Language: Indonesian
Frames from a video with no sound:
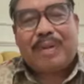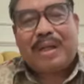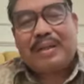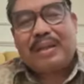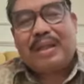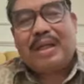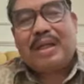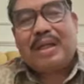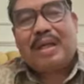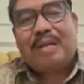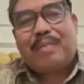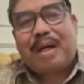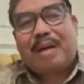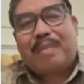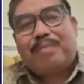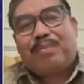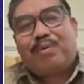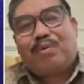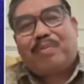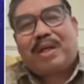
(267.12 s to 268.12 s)
tidak
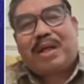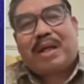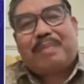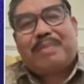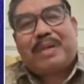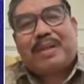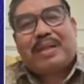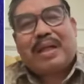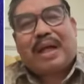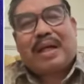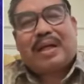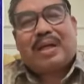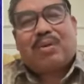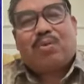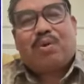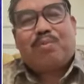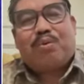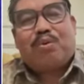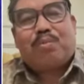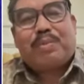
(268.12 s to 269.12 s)
mampu mendapat angka
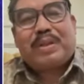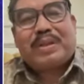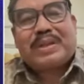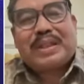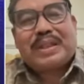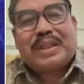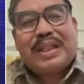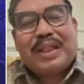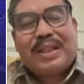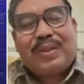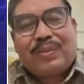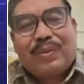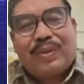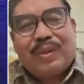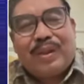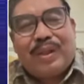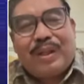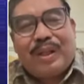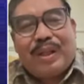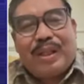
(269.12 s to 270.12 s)
20% itu?
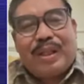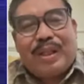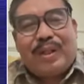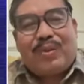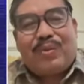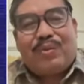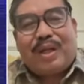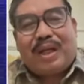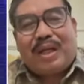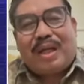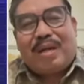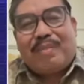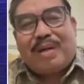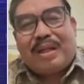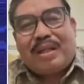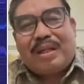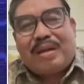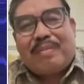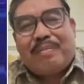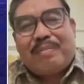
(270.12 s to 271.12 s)
Itu kan
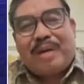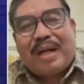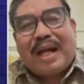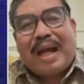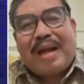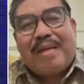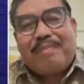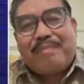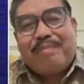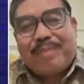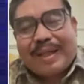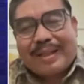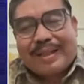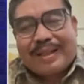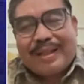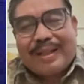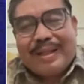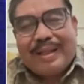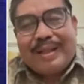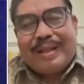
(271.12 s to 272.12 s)
namanya menghambat,
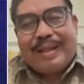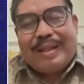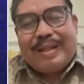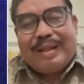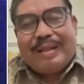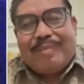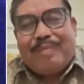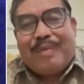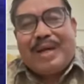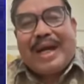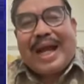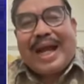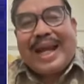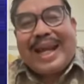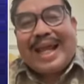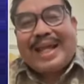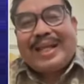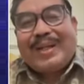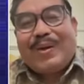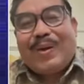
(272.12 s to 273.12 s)
hmm.
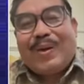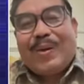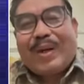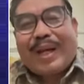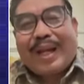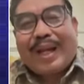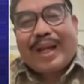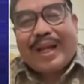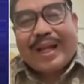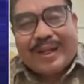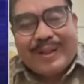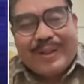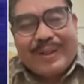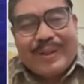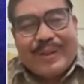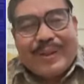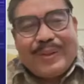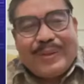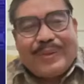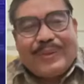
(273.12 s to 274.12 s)
menghambat orang
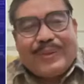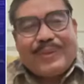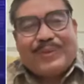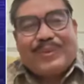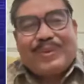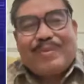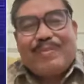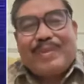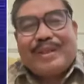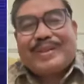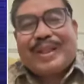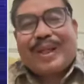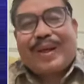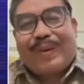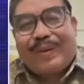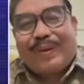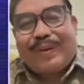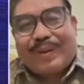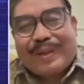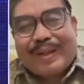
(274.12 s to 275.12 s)
untuk
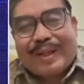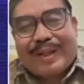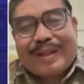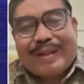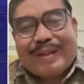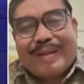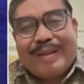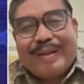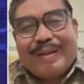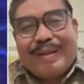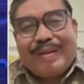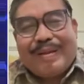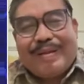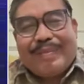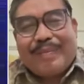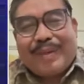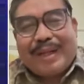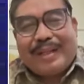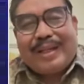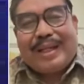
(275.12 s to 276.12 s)
mencalonkan.
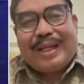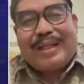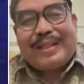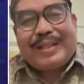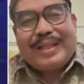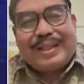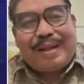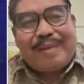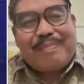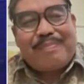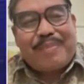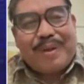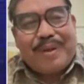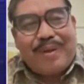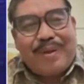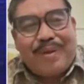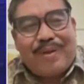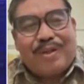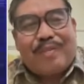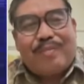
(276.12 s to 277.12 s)
Padahal kita
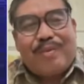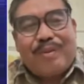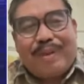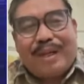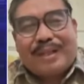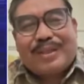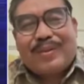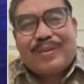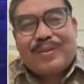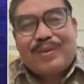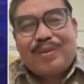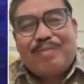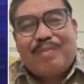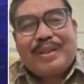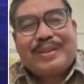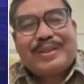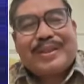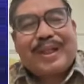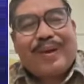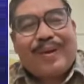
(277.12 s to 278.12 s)
perlu kebebasan untuk
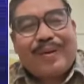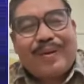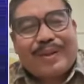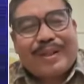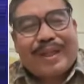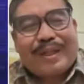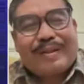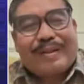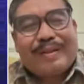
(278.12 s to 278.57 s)
mencalonkan.